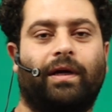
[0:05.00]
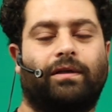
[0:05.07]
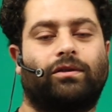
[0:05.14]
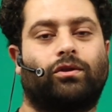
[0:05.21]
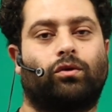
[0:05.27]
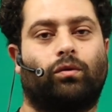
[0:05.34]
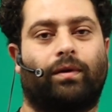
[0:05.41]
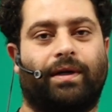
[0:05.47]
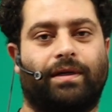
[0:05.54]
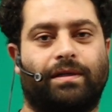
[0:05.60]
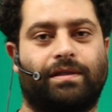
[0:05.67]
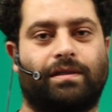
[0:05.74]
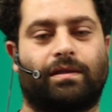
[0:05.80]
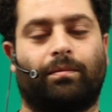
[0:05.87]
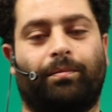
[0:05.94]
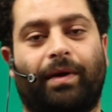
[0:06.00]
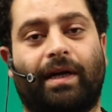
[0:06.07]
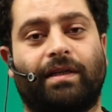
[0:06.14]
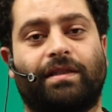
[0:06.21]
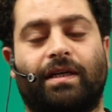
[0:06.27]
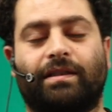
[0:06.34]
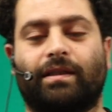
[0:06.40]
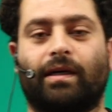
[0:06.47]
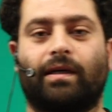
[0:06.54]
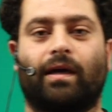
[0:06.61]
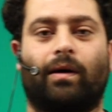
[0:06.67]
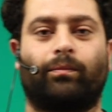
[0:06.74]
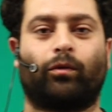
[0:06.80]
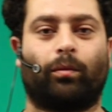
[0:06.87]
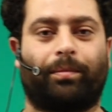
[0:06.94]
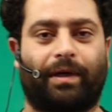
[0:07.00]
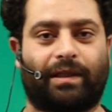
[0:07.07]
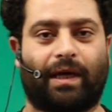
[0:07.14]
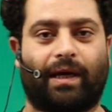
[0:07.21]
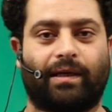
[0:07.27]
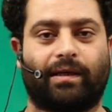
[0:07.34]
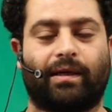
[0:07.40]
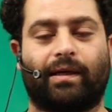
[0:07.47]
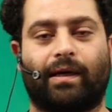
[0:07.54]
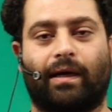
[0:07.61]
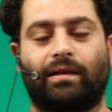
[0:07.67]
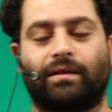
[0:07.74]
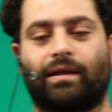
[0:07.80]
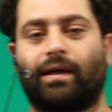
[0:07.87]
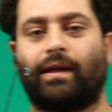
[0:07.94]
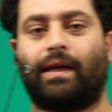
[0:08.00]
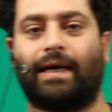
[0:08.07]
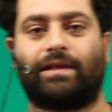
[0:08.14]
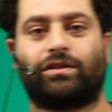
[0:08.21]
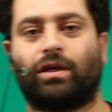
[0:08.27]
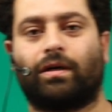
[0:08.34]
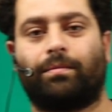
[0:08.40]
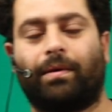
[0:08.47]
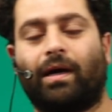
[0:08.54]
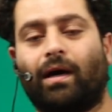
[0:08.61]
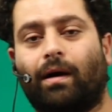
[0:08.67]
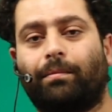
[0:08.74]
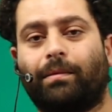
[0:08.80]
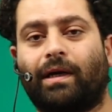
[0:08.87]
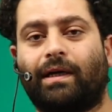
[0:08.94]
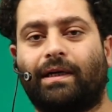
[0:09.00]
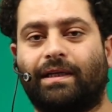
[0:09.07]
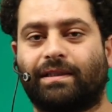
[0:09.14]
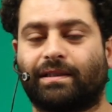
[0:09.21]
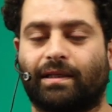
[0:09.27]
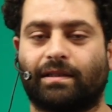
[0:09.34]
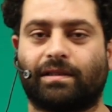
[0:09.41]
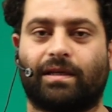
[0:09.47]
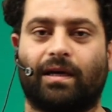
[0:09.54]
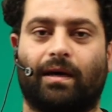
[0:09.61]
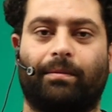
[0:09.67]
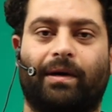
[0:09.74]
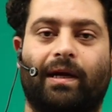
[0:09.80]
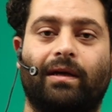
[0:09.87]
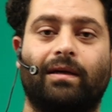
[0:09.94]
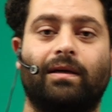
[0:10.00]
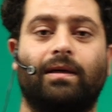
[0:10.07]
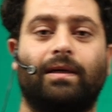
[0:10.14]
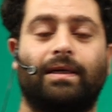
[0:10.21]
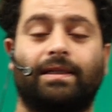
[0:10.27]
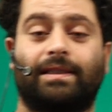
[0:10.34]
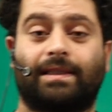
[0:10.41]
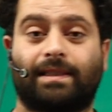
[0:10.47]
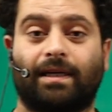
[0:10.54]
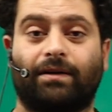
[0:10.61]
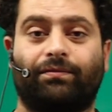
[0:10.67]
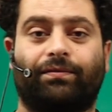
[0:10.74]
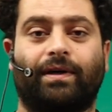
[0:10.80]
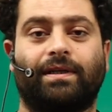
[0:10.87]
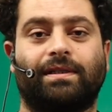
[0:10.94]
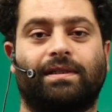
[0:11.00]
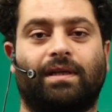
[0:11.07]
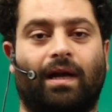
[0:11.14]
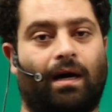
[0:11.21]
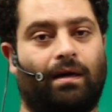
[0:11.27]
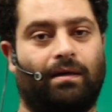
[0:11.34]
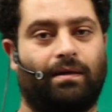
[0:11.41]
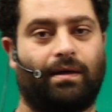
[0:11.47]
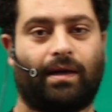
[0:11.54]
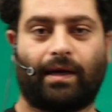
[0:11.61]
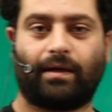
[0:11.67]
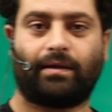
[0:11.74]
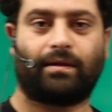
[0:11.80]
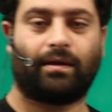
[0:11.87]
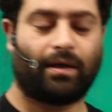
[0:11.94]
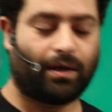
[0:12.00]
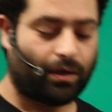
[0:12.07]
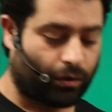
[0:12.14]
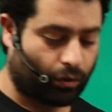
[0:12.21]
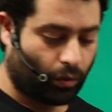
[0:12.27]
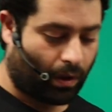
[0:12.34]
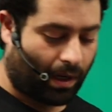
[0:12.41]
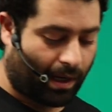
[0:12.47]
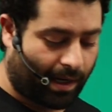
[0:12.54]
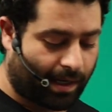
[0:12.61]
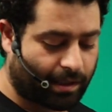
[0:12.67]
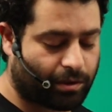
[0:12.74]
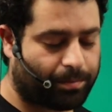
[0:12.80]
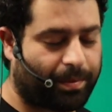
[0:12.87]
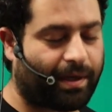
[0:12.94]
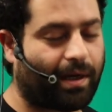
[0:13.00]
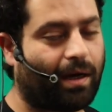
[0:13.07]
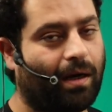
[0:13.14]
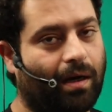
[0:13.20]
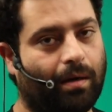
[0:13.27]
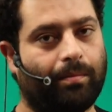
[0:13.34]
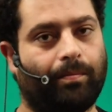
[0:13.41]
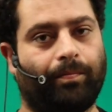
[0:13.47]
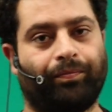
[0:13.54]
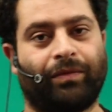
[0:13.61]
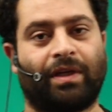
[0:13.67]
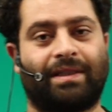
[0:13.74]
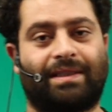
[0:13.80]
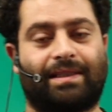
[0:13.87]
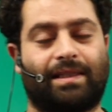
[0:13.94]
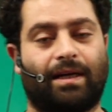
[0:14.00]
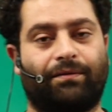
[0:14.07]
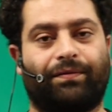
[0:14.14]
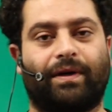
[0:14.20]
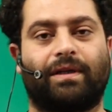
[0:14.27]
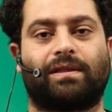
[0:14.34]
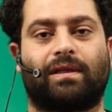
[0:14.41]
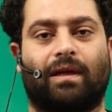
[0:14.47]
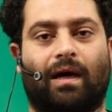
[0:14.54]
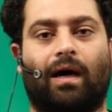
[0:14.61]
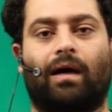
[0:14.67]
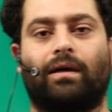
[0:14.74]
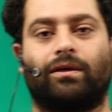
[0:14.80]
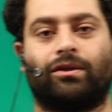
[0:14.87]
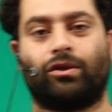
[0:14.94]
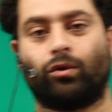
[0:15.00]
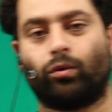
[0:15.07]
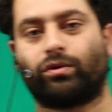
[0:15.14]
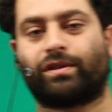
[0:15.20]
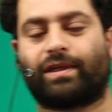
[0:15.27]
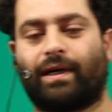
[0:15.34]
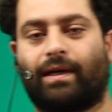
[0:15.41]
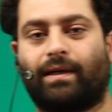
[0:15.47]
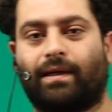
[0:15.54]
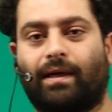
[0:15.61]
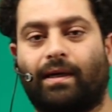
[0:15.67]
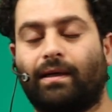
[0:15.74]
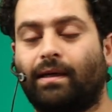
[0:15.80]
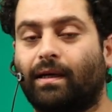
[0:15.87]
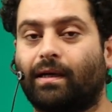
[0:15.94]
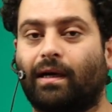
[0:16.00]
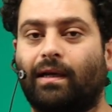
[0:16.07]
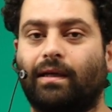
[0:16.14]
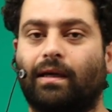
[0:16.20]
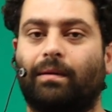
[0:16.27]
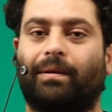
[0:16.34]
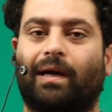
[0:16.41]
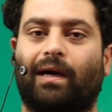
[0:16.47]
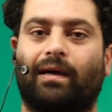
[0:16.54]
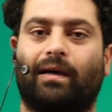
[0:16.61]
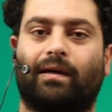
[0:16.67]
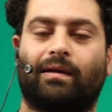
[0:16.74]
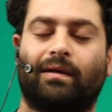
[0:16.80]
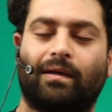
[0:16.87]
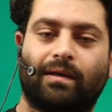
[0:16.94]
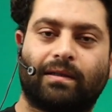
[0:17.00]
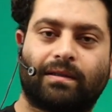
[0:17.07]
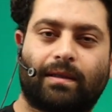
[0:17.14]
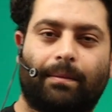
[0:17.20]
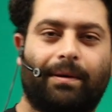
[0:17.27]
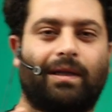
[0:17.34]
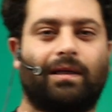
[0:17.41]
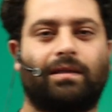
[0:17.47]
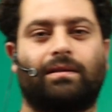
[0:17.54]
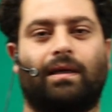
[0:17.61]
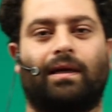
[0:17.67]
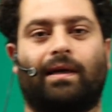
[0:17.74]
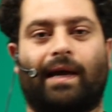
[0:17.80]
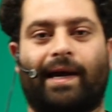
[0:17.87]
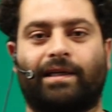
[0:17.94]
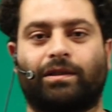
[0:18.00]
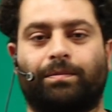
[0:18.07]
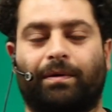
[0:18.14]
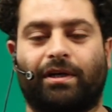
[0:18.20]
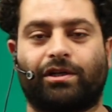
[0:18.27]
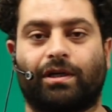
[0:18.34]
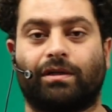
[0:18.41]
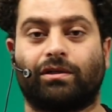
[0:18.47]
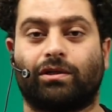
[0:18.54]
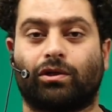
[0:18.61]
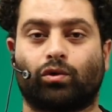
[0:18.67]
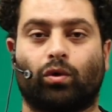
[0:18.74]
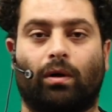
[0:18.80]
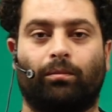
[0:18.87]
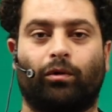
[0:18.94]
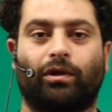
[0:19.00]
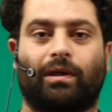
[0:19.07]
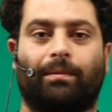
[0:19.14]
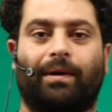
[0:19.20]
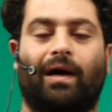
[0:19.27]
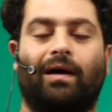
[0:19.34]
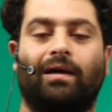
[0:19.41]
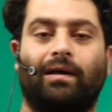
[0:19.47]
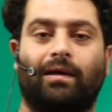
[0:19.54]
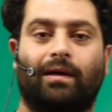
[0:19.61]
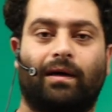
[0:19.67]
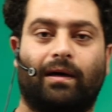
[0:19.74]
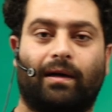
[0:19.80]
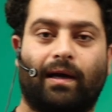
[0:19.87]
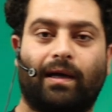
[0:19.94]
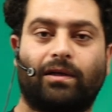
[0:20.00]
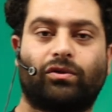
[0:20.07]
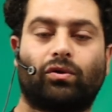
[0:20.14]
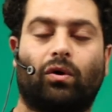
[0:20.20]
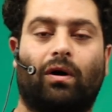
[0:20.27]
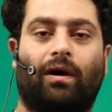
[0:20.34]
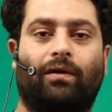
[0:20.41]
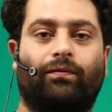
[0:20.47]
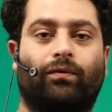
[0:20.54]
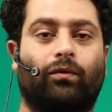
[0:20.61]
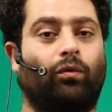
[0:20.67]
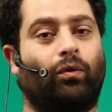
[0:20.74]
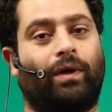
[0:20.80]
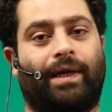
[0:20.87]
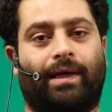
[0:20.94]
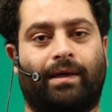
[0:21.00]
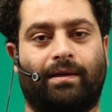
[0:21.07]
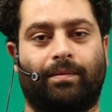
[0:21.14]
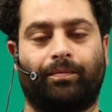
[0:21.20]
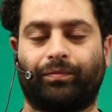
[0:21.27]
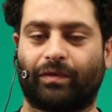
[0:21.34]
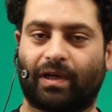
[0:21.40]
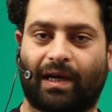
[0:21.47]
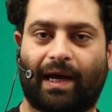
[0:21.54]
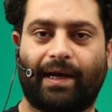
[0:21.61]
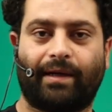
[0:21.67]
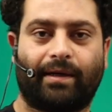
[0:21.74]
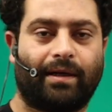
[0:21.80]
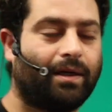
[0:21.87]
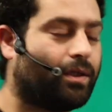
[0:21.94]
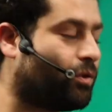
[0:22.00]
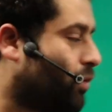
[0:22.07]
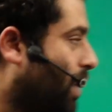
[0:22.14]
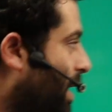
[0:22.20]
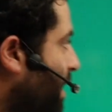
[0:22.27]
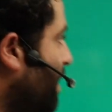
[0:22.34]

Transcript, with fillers: स्टूडेंट्स बेटे जैसा कि आपको पता है कि कल के लेक्चर में हमने डिस्कस किया बेटे स्टीफन लॉ राइट तो आज बेटा हम स्टीफन लॉ यूज करके निकालेंगे बेटा एक जबरदस्त एक एक्सप्रेशन जिसको हम बोलते हैं बेटा रेट ऑफ कूलिंग राइट तो आइए